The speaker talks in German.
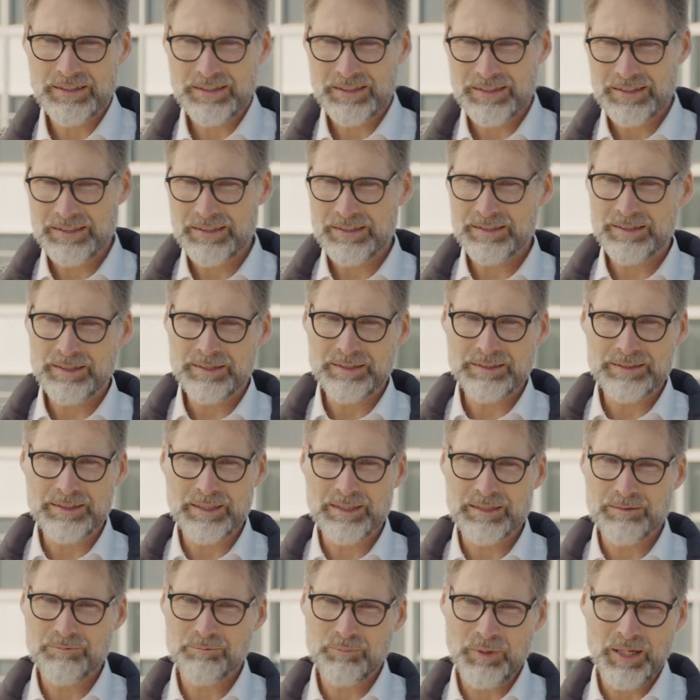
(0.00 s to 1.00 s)
Äh,
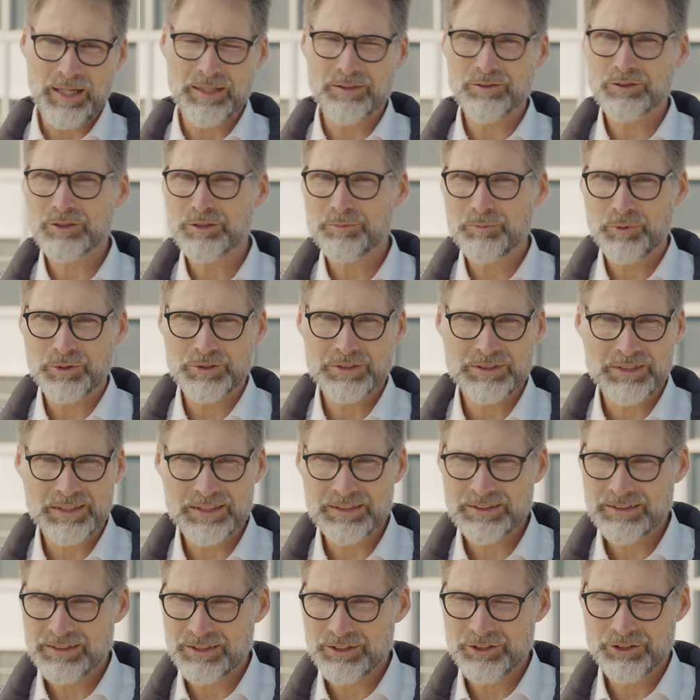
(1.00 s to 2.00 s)
der
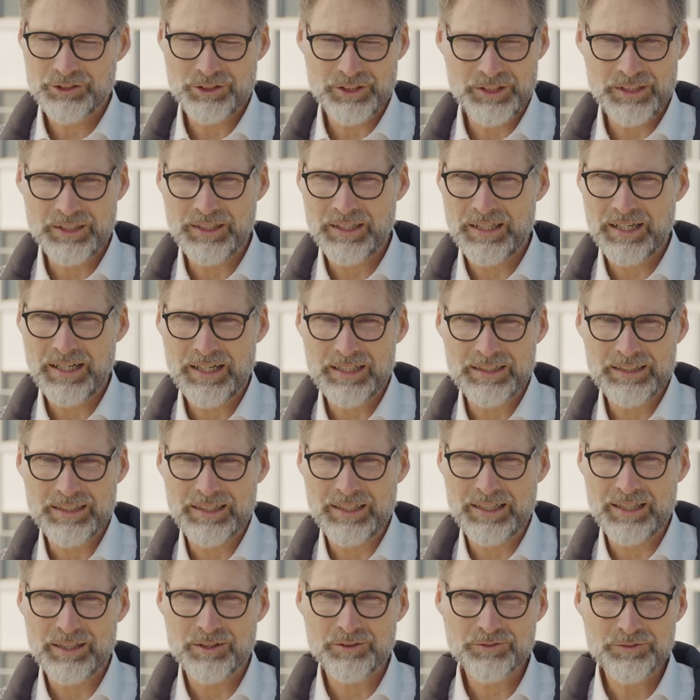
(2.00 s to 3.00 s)
Planungsprozess ist ideal
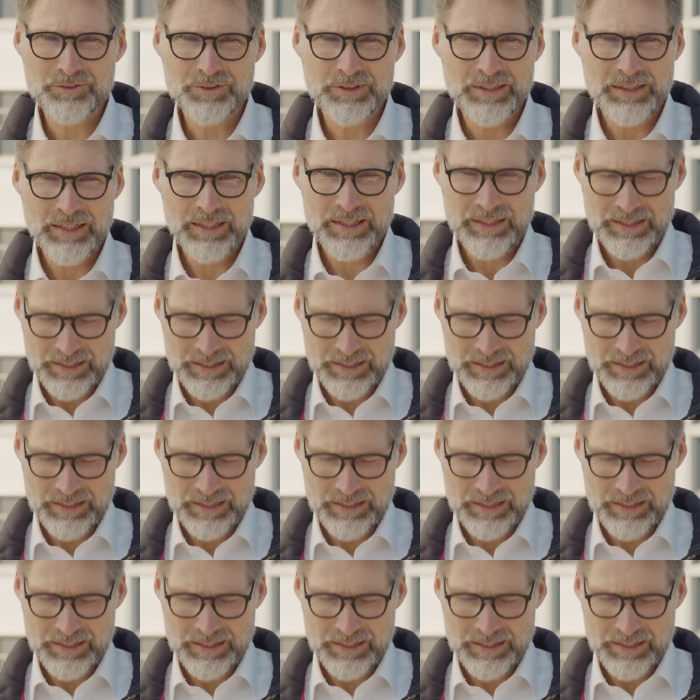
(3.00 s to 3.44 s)
gelaufen.